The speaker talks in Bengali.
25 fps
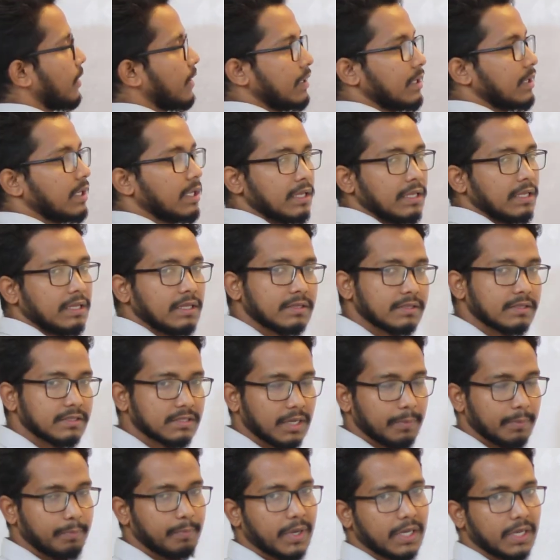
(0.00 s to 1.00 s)
হয়
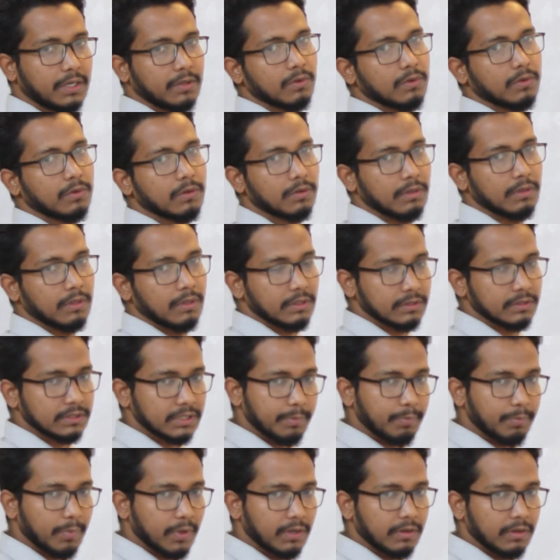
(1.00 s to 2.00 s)
ছাপ্পান্ন
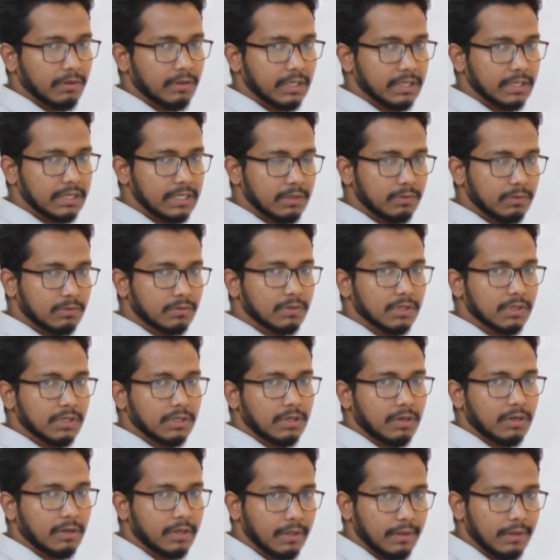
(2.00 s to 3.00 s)
ছাপ্পান্নকে দ্বিগুণ
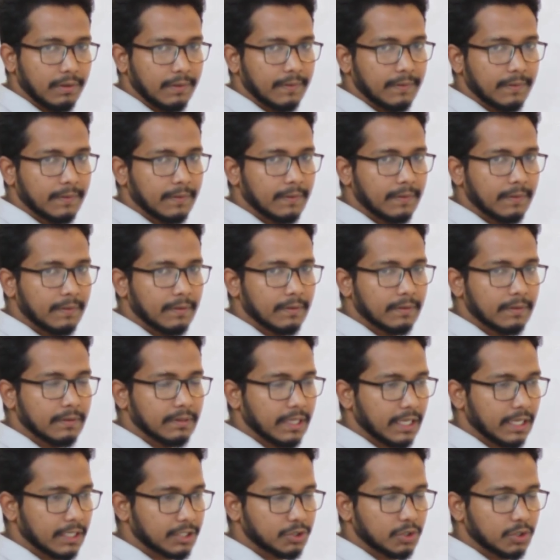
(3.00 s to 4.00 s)
করলে হয়
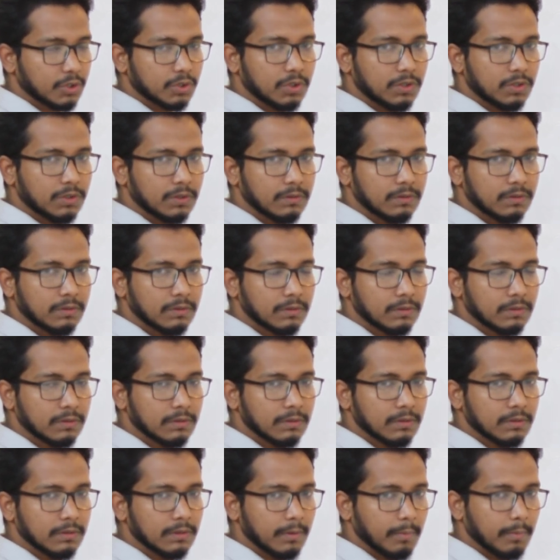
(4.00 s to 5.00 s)
একশত
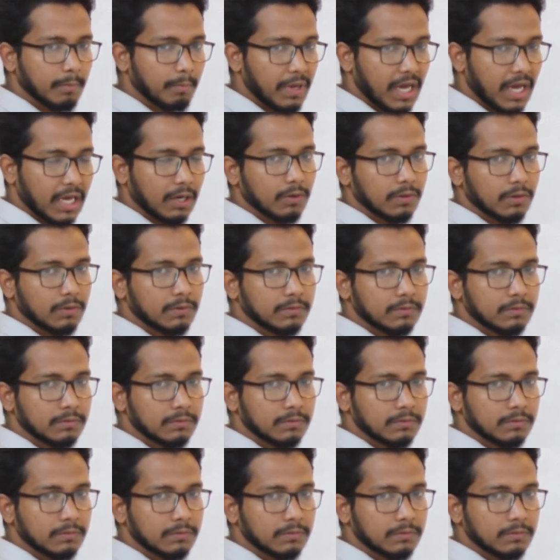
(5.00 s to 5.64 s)
বারো